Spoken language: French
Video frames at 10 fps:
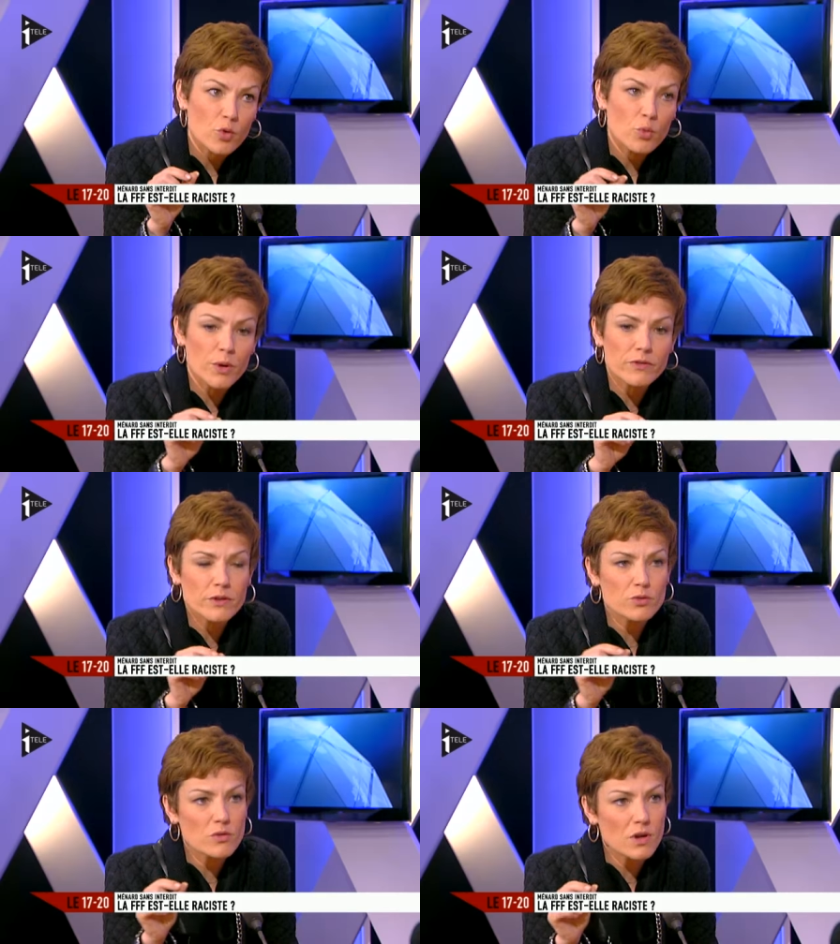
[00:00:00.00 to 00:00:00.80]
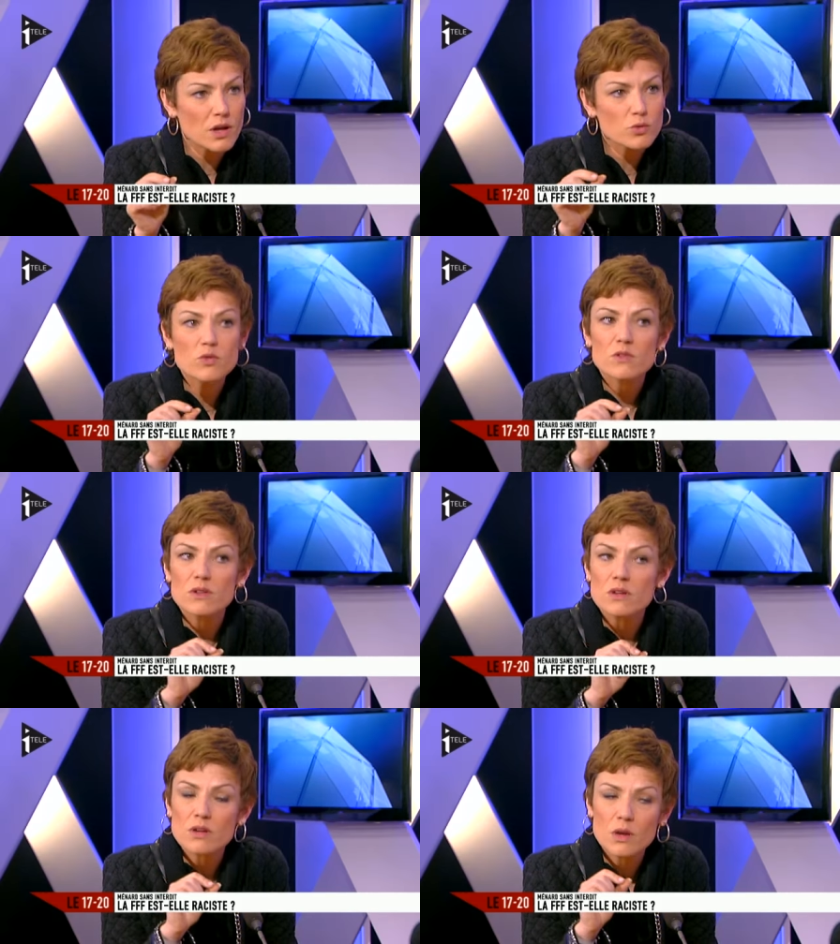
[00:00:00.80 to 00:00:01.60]
on passait de l'un à l'autre,
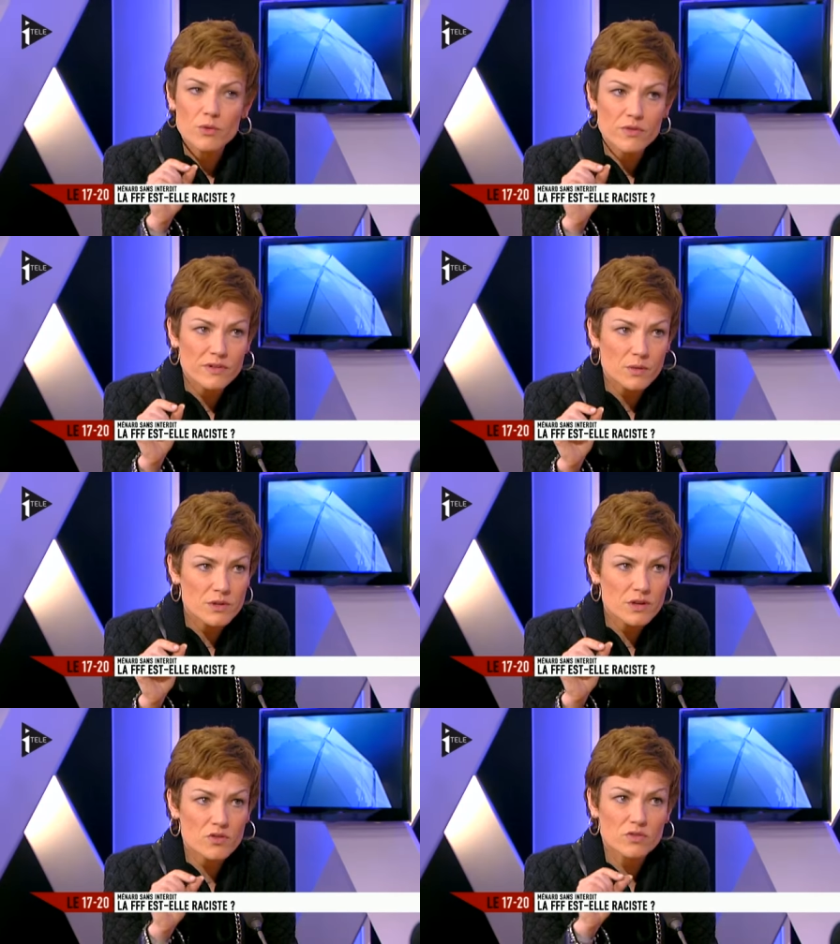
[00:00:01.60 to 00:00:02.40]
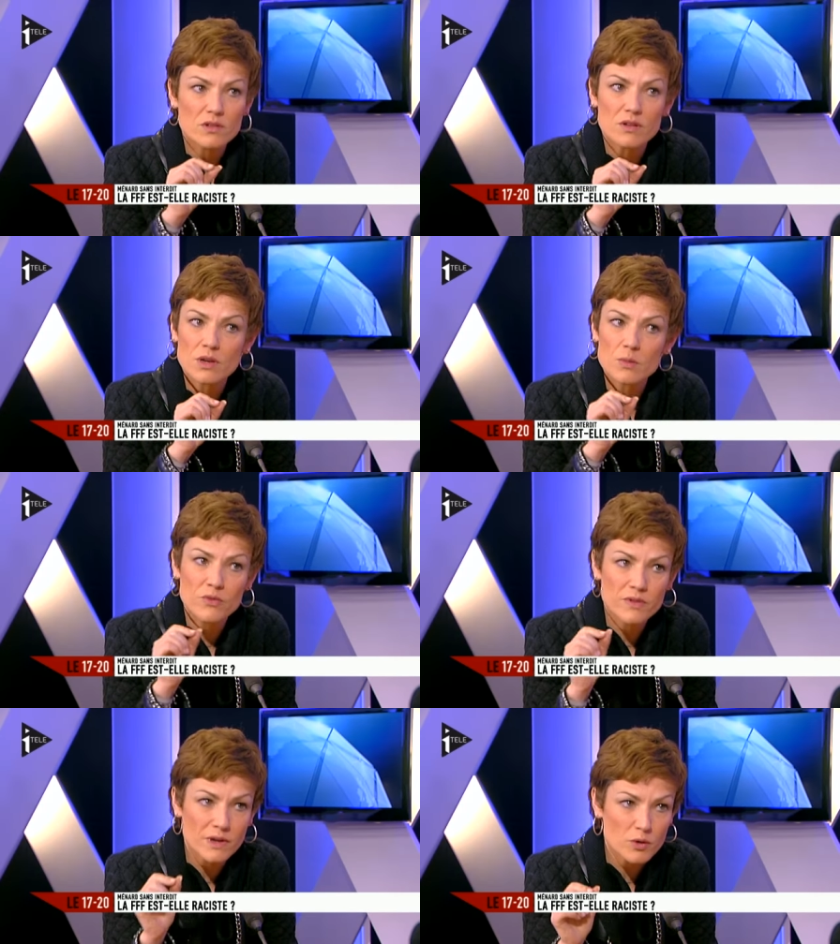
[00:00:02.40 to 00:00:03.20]
c'est un très mauvais habillage, c'est un très
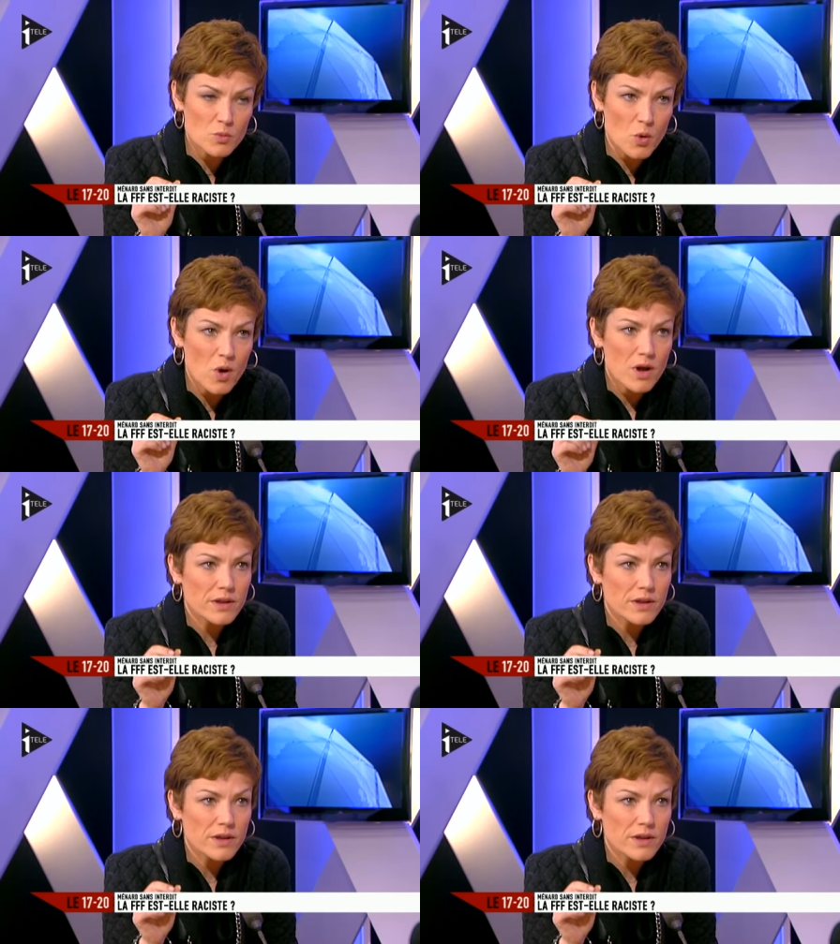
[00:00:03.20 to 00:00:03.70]
mauvais argument.